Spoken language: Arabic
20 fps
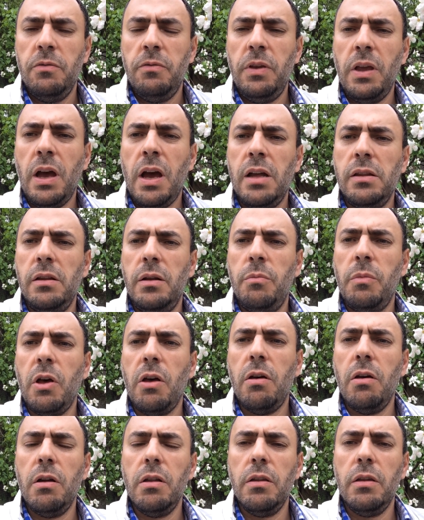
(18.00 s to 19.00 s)
في أحد
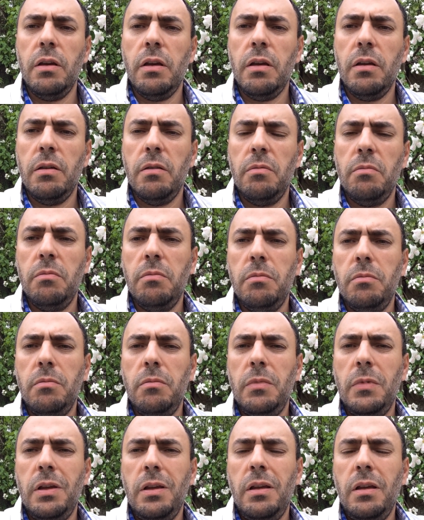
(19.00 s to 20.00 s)
المقاطع
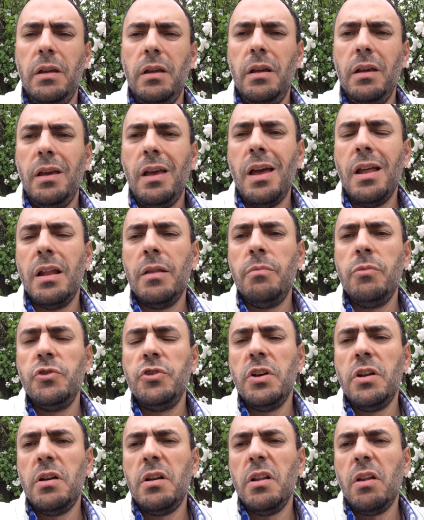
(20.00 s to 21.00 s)
كانت
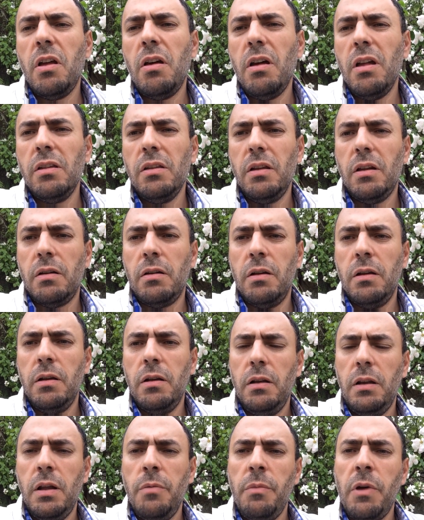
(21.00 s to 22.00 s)
مجرد خاطرة
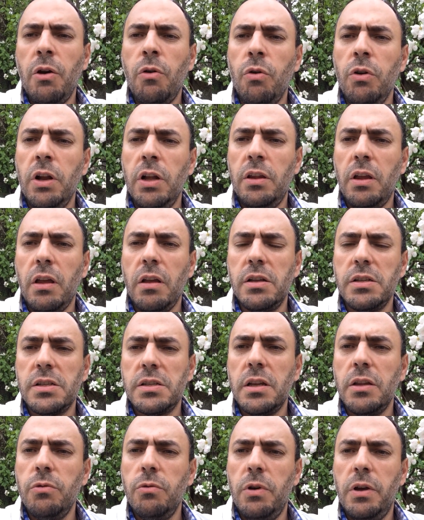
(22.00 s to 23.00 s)
لم أكن
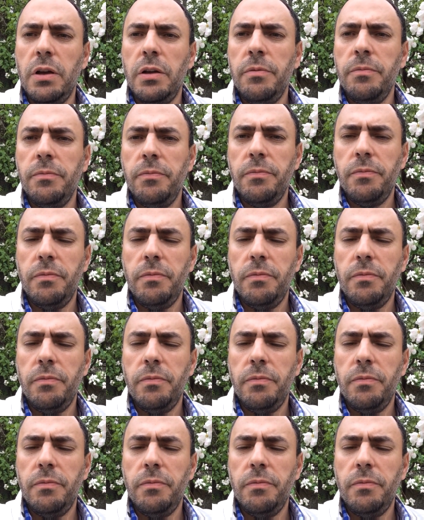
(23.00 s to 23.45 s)
أتقصدها